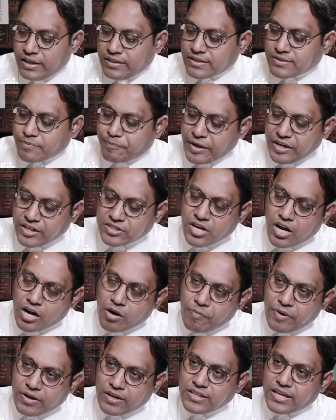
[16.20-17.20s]
இந்த பெட்டிஷன்
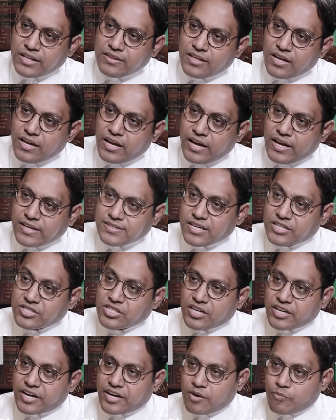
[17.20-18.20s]
ஆகப்பட்டது எந்த
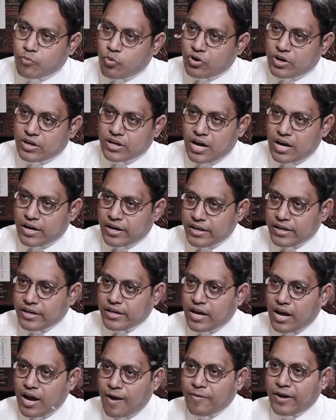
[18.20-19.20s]
செக்ஷன் கீழே போட்டிருக்காரு
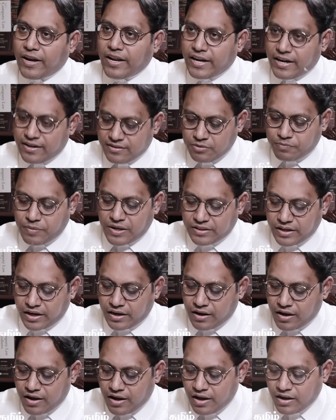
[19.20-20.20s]
அப்படின்னு நீங்கள் எடுத்து
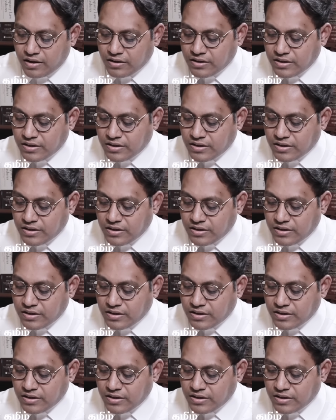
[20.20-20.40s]
பார்த்தீங்கன்னா